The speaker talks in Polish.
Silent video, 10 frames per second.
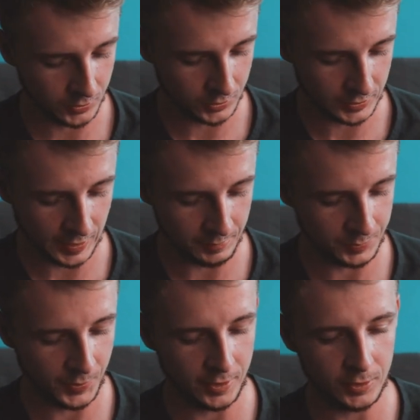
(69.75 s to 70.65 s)

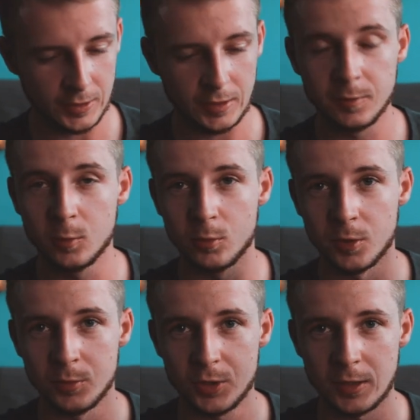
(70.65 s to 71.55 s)
skorzystałem z mojego statywu,
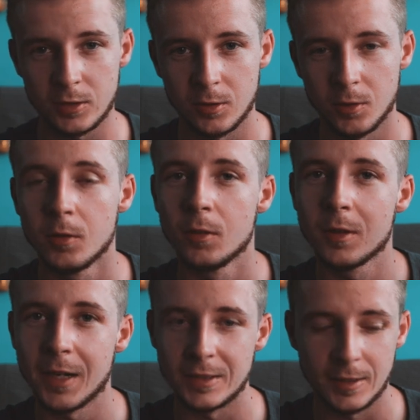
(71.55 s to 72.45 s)
którym często
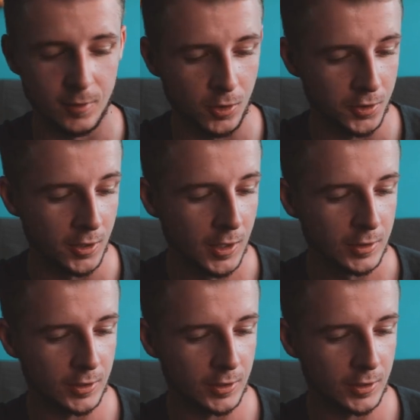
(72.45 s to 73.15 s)
kręcę vlogi.